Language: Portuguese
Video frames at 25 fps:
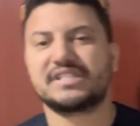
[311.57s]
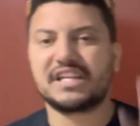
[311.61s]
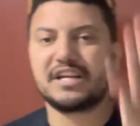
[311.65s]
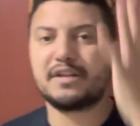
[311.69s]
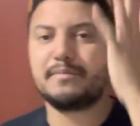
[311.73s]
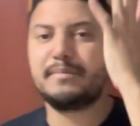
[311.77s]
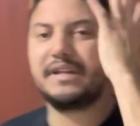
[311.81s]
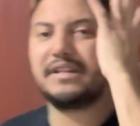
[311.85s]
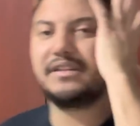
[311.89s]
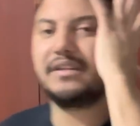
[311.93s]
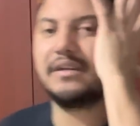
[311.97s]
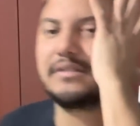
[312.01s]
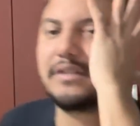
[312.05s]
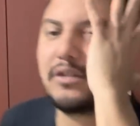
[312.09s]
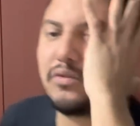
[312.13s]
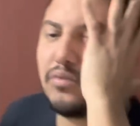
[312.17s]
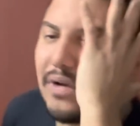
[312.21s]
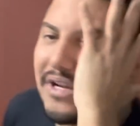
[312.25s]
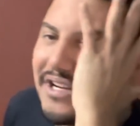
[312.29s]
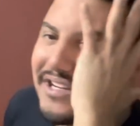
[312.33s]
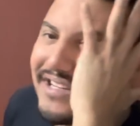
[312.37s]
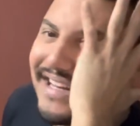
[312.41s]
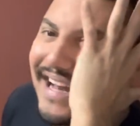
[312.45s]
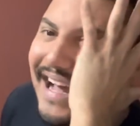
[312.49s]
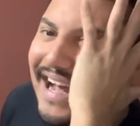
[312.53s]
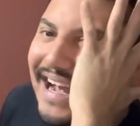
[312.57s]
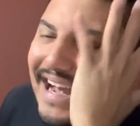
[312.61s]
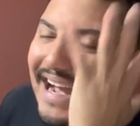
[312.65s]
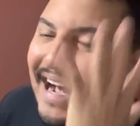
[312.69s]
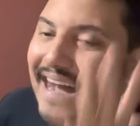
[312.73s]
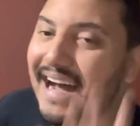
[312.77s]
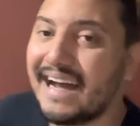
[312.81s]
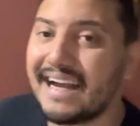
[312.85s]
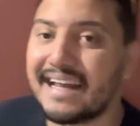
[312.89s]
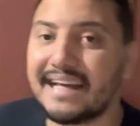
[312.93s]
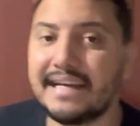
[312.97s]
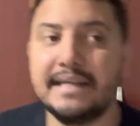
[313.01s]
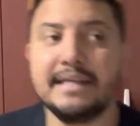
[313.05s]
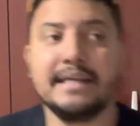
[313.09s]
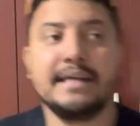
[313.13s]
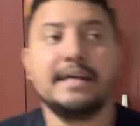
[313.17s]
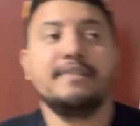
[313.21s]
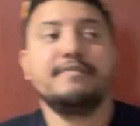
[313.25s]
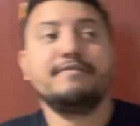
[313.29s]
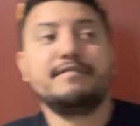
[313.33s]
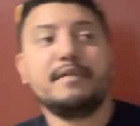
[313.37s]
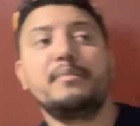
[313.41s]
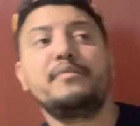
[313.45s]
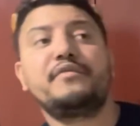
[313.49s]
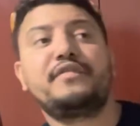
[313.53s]
quero meter a tatuagem na cara.
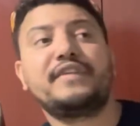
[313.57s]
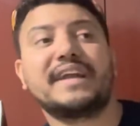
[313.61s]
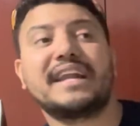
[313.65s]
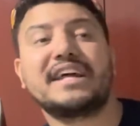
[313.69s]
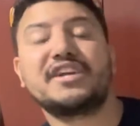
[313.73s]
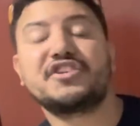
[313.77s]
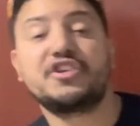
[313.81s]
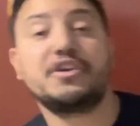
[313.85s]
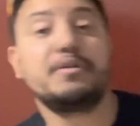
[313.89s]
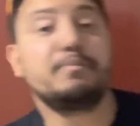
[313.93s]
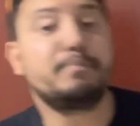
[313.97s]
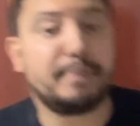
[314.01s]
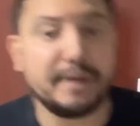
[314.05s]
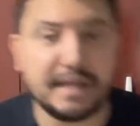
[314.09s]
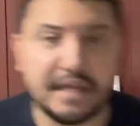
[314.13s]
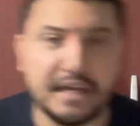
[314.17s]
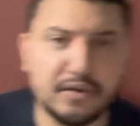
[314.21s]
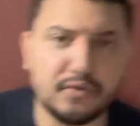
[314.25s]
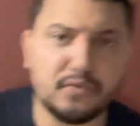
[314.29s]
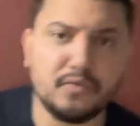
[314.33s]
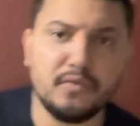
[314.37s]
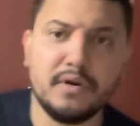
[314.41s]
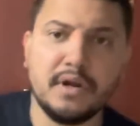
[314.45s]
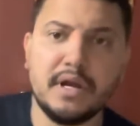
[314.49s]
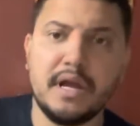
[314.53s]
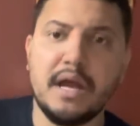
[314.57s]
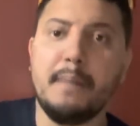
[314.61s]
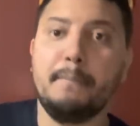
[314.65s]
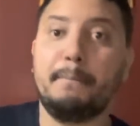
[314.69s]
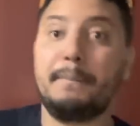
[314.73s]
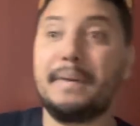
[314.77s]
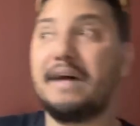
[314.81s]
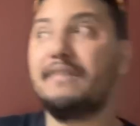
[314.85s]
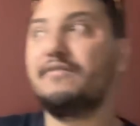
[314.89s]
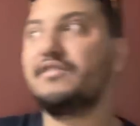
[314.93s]
Vamos falar de emprego. Para